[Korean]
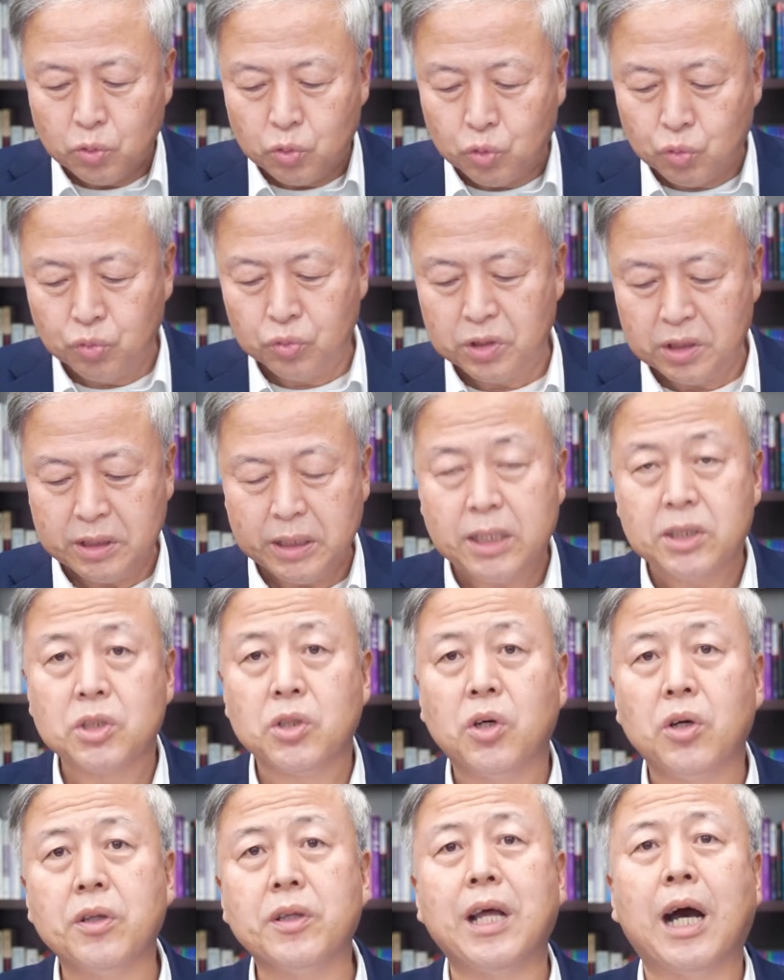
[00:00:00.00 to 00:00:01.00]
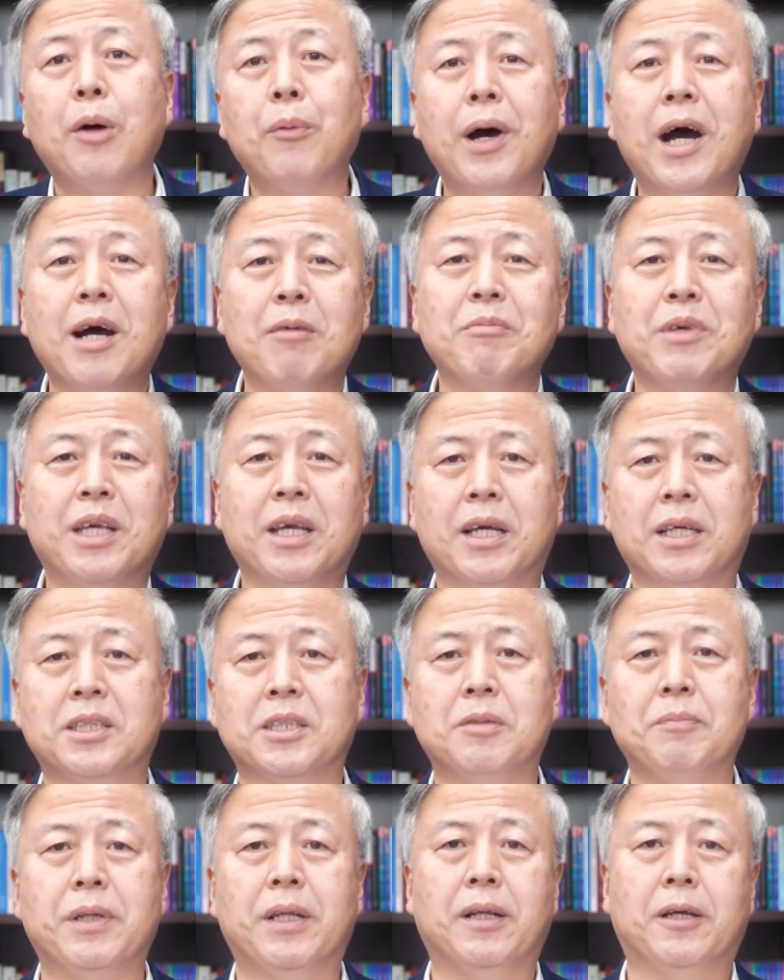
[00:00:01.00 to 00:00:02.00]
주께서 나와 함께
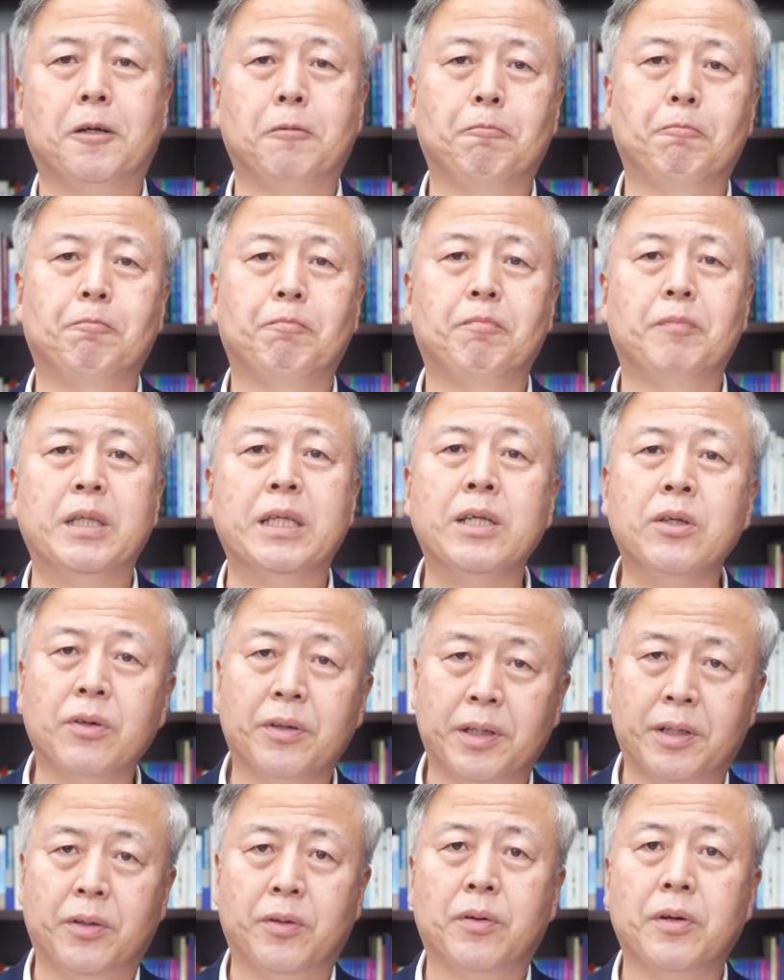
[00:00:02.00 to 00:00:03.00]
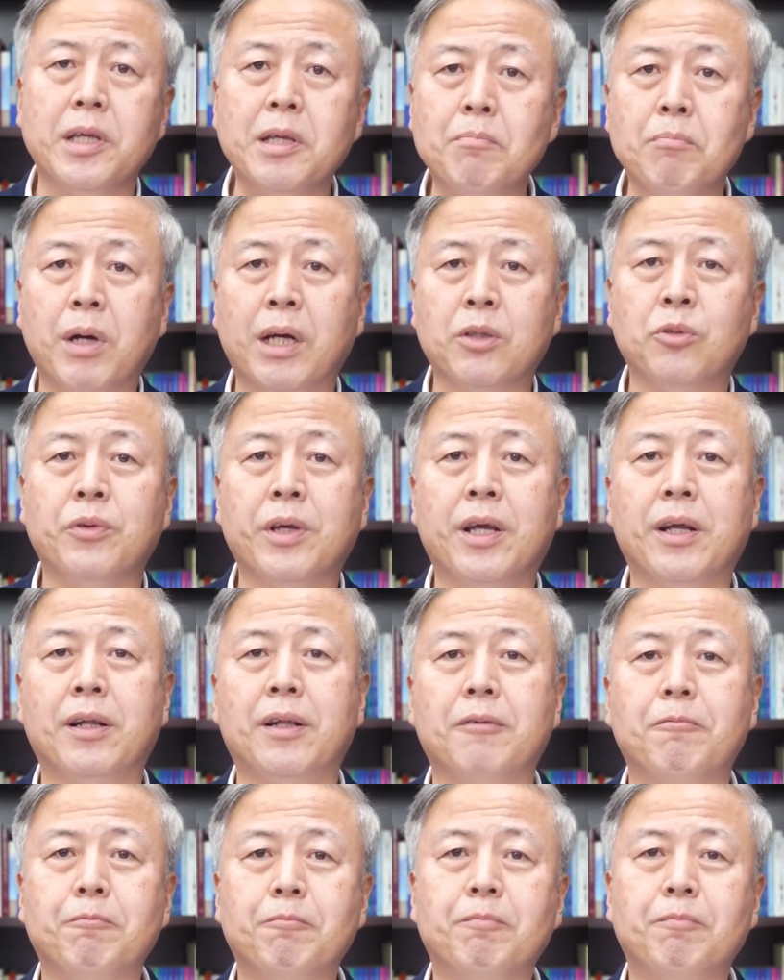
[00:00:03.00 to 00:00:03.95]
하심이라. 이거예요. 임마누엘.